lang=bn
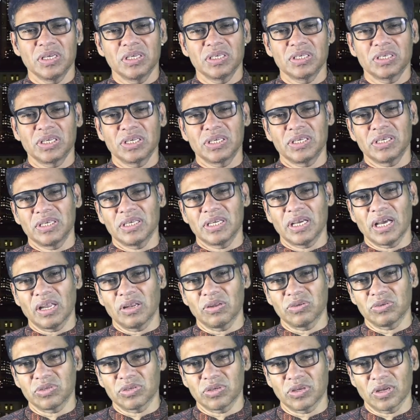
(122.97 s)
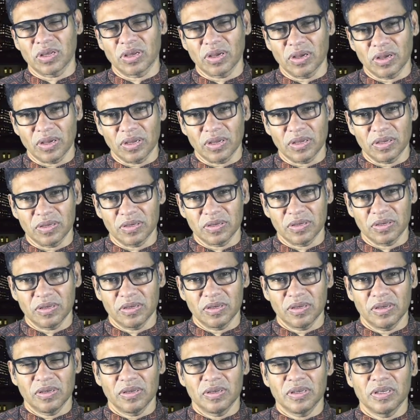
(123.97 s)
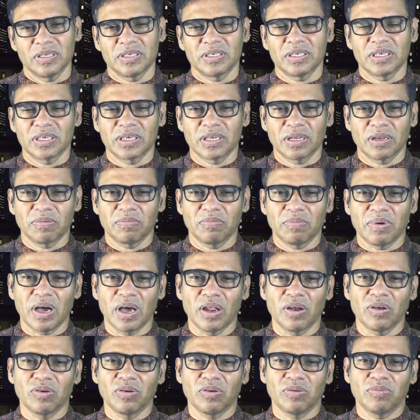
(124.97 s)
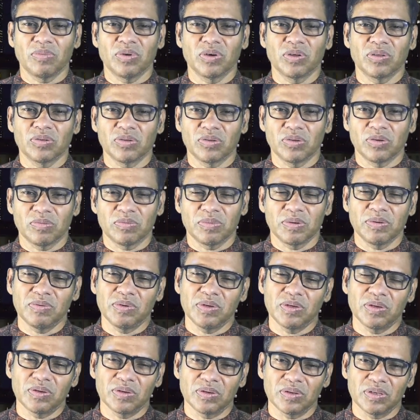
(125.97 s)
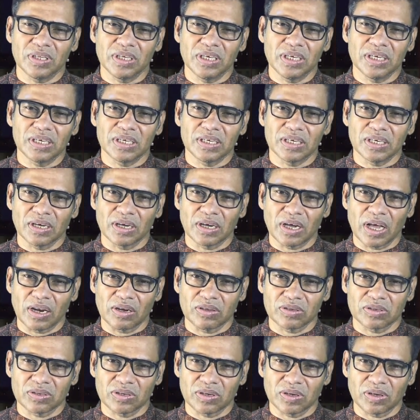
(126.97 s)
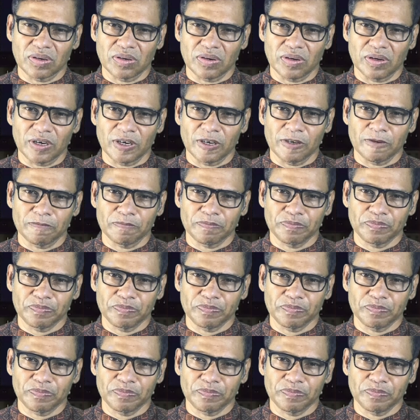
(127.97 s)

সেটি নিয়ে আলোচনা হয় সেটার ভালো মন্দ বিভিন্ন দিক নিয়ে আলোচনা করেন